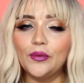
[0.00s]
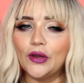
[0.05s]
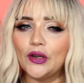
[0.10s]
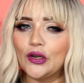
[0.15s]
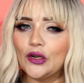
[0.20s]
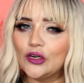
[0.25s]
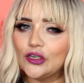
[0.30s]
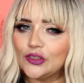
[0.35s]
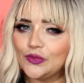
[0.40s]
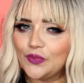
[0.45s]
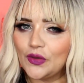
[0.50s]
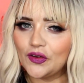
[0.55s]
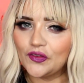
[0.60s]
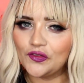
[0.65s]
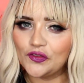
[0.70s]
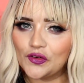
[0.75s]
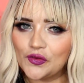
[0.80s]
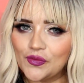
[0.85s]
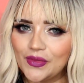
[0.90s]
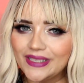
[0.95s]
bueno, los
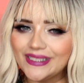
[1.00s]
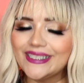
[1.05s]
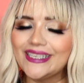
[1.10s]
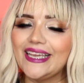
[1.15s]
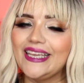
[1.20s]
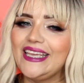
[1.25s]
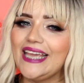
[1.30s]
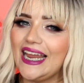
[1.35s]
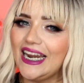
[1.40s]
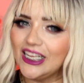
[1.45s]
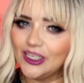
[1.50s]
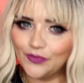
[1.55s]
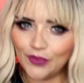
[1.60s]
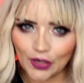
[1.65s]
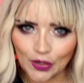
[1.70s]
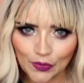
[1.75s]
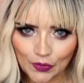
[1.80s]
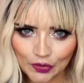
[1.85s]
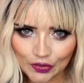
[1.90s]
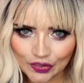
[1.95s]
perfumes que ya les
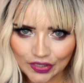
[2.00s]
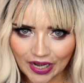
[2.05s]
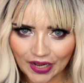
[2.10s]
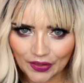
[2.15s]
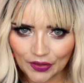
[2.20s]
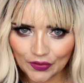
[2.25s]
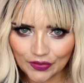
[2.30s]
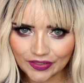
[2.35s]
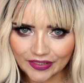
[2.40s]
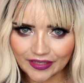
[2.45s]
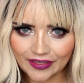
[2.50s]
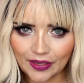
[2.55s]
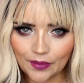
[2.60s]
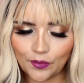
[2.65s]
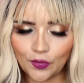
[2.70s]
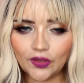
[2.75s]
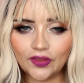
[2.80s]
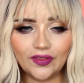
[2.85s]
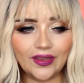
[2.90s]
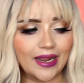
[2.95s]
vengo mostrando desde
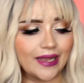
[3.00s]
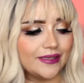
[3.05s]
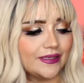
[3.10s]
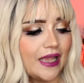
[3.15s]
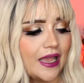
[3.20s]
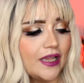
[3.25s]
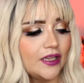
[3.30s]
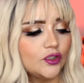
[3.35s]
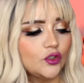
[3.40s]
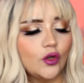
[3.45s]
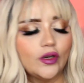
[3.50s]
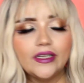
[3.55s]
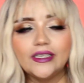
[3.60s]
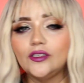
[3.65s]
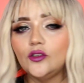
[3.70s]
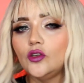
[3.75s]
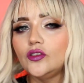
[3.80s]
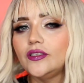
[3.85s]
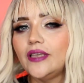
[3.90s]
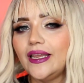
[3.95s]
tiempo atrás son
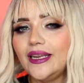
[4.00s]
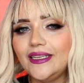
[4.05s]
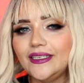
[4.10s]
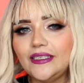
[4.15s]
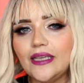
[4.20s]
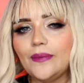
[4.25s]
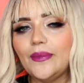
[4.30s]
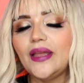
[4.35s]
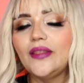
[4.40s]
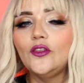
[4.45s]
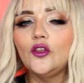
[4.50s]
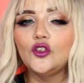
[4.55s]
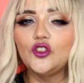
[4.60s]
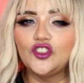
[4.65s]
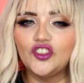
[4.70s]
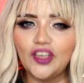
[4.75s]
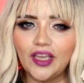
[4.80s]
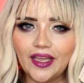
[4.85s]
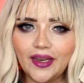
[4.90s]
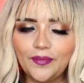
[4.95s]
estos que les llaman
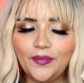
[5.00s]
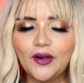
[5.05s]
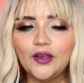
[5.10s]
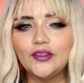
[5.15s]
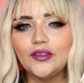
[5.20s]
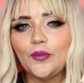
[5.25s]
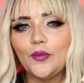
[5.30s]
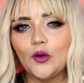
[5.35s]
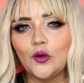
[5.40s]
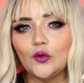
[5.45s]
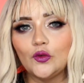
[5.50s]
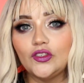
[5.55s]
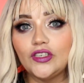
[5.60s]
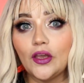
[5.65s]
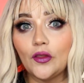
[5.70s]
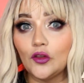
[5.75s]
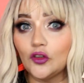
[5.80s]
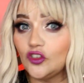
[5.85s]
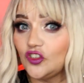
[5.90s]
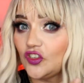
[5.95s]
dossier, pero se
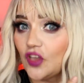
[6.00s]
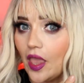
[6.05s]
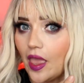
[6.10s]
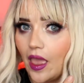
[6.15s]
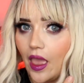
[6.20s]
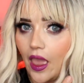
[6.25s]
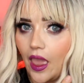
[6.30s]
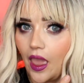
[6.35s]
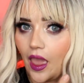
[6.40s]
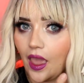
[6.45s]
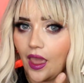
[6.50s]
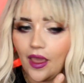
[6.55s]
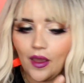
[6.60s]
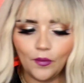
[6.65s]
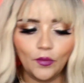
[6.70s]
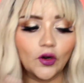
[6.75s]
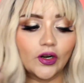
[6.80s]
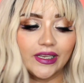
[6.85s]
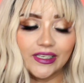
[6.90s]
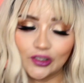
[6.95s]
pronuncia dossier
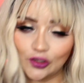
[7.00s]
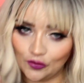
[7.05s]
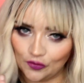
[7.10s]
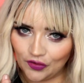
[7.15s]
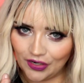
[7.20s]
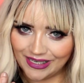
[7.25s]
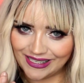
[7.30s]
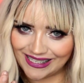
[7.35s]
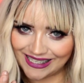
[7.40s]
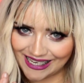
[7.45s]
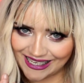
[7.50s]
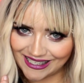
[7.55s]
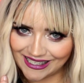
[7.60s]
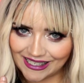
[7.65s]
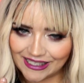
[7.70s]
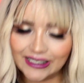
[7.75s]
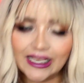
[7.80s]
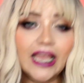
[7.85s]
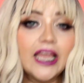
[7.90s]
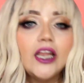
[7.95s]
porque son
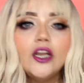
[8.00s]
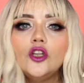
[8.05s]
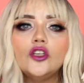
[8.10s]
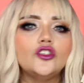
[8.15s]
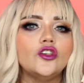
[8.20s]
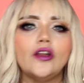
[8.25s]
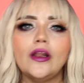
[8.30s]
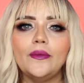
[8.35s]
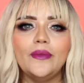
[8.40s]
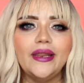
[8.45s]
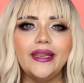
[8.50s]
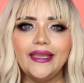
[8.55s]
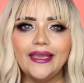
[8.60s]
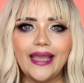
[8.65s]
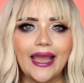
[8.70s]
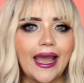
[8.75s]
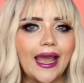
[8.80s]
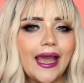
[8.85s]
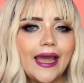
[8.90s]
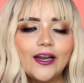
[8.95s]
franceses, no son
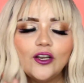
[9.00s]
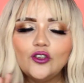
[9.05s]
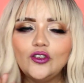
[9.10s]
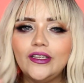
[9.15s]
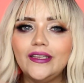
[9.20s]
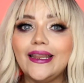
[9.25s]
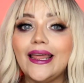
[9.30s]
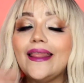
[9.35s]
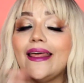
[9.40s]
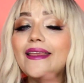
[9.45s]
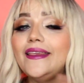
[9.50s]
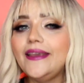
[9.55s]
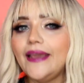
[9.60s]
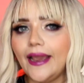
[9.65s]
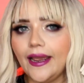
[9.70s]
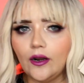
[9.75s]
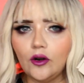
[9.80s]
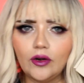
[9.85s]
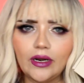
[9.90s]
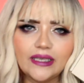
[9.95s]
americanos ni nada,
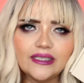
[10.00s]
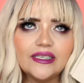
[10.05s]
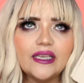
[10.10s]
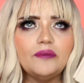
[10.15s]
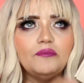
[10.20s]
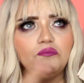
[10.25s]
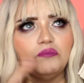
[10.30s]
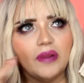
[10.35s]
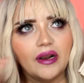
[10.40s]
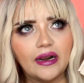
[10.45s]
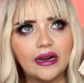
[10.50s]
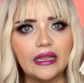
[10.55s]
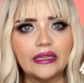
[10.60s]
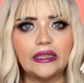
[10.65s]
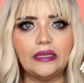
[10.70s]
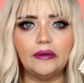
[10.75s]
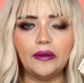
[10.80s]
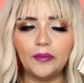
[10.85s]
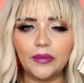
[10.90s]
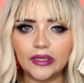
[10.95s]
llegaron hace
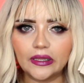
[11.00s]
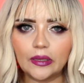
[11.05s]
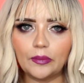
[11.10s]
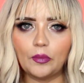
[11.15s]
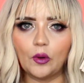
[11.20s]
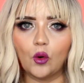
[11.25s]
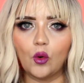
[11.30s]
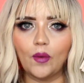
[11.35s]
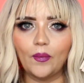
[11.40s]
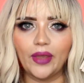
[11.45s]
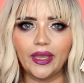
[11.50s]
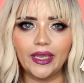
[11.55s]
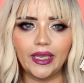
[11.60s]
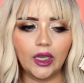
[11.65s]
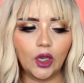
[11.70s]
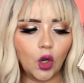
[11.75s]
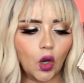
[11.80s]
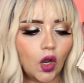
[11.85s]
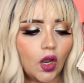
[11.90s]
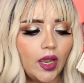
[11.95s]
relativamente poco a
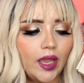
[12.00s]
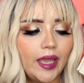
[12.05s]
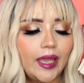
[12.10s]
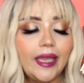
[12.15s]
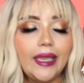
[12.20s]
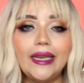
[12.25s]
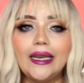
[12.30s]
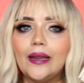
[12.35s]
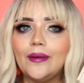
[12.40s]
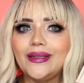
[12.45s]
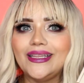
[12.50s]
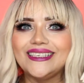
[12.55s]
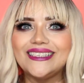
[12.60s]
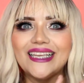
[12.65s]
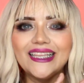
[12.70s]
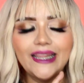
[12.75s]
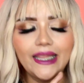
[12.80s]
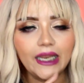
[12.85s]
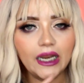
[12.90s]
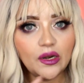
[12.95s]
México y la verdad es
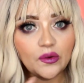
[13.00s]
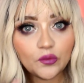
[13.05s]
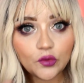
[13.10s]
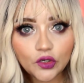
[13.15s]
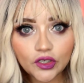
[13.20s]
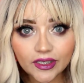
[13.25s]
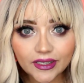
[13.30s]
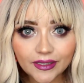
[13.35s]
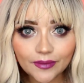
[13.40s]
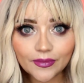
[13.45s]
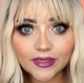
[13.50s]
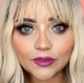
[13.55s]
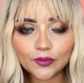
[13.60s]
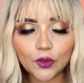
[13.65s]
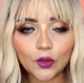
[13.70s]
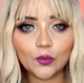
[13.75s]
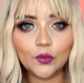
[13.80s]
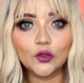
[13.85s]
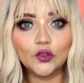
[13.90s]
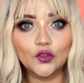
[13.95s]
que tienen muchísimas
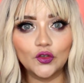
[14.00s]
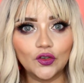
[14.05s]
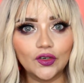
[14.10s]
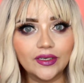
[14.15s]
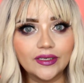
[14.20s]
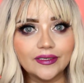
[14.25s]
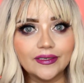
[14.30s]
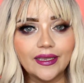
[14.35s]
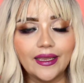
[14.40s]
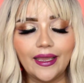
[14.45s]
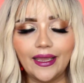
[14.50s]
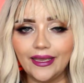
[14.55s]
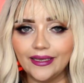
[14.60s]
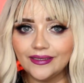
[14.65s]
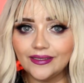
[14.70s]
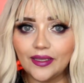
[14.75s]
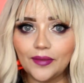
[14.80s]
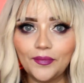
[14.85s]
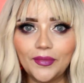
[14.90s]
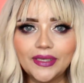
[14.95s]
promociones, ¿eh?
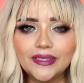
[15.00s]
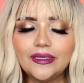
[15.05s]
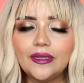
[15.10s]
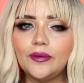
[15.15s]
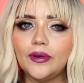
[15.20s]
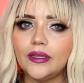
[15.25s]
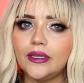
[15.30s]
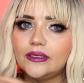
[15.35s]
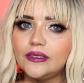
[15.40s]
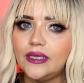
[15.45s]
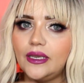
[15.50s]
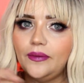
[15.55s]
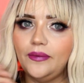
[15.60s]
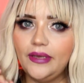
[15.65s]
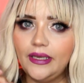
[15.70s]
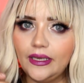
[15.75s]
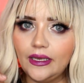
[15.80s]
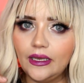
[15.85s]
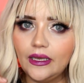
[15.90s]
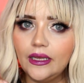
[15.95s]
este mes la verdad es que
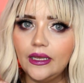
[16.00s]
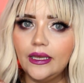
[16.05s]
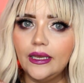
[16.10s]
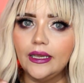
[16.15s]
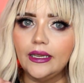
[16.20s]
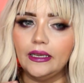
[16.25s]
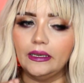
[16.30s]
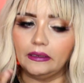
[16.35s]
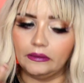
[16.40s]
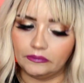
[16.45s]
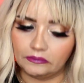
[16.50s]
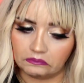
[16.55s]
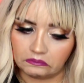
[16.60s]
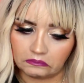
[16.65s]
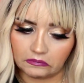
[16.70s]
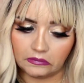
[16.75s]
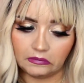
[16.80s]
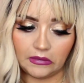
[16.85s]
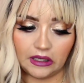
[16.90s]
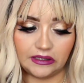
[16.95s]
vi
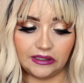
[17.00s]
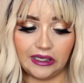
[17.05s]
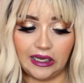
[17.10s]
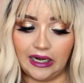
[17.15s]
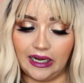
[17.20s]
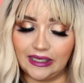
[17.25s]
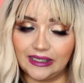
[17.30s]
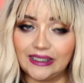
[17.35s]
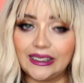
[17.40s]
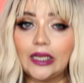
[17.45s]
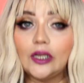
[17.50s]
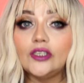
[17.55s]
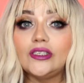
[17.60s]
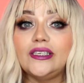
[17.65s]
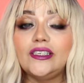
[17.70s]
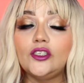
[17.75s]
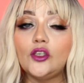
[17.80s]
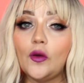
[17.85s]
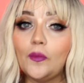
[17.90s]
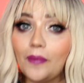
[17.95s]
que se lanzaron.
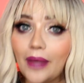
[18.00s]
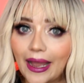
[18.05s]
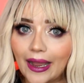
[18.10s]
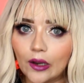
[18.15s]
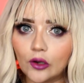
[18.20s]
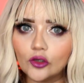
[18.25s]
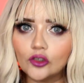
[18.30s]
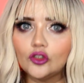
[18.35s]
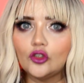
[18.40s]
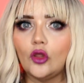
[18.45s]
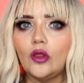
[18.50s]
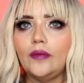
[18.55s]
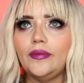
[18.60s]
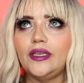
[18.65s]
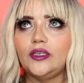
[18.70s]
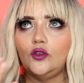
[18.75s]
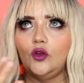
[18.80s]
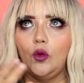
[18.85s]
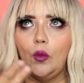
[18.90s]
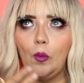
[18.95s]
Si son bajos,
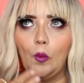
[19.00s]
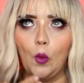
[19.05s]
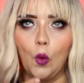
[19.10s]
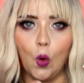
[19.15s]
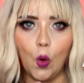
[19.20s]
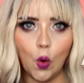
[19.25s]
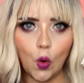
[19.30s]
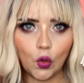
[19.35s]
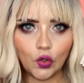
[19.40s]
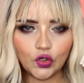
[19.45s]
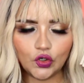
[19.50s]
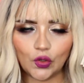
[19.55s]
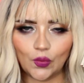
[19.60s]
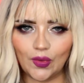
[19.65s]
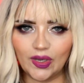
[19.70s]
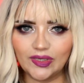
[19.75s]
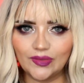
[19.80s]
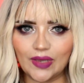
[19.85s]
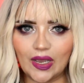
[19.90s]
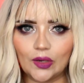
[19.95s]
todavía son mucho
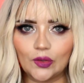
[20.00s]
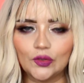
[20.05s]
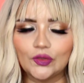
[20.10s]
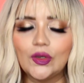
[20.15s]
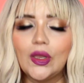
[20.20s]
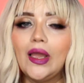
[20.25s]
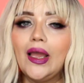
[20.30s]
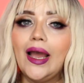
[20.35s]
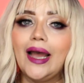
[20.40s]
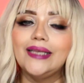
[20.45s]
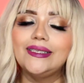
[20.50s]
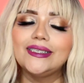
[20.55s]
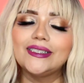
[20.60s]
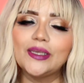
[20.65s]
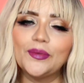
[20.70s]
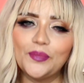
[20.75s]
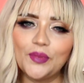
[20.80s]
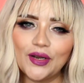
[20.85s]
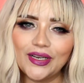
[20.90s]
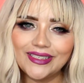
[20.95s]
más bajos. Así es
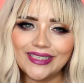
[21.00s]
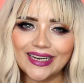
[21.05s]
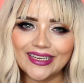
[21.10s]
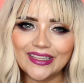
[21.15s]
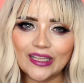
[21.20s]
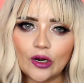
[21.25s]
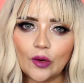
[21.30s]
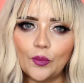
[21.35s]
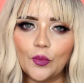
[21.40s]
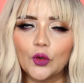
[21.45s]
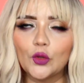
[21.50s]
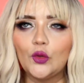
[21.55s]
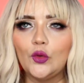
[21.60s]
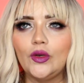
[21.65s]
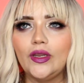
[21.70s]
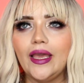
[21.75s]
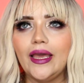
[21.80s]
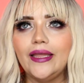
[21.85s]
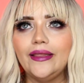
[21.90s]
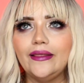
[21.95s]
que puedes darte la
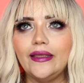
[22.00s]
oportunidad de